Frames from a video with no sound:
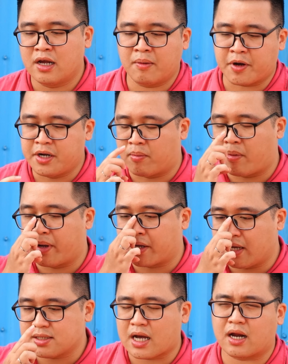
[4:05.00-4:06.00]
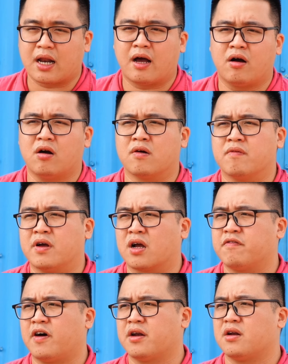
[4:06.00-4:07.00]
Đây là một cái điểm mà mình nghĩ rằng là ở về
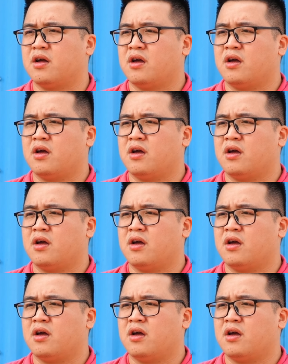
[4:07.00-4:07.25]
cái phần